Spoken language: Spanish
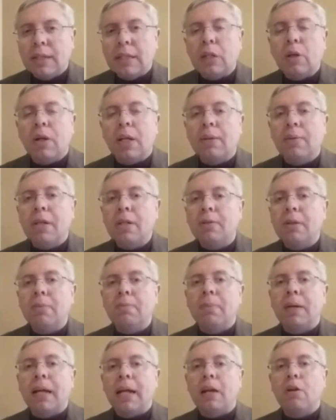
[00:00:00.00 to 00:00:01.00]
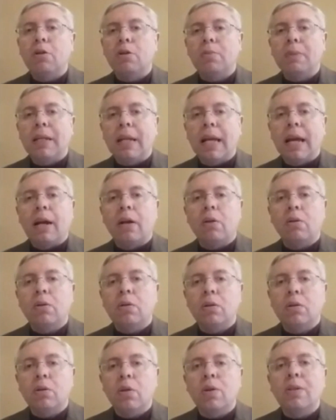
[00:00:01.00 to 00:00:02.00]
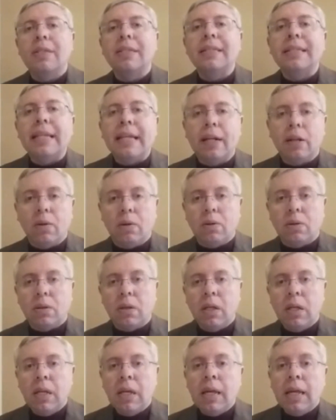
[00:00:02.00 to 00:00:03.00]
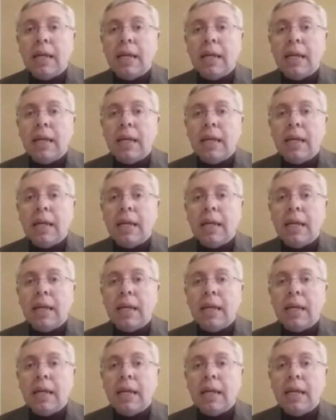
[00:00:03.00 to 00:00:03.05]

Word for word: sino que más bien para él los milagros son signos.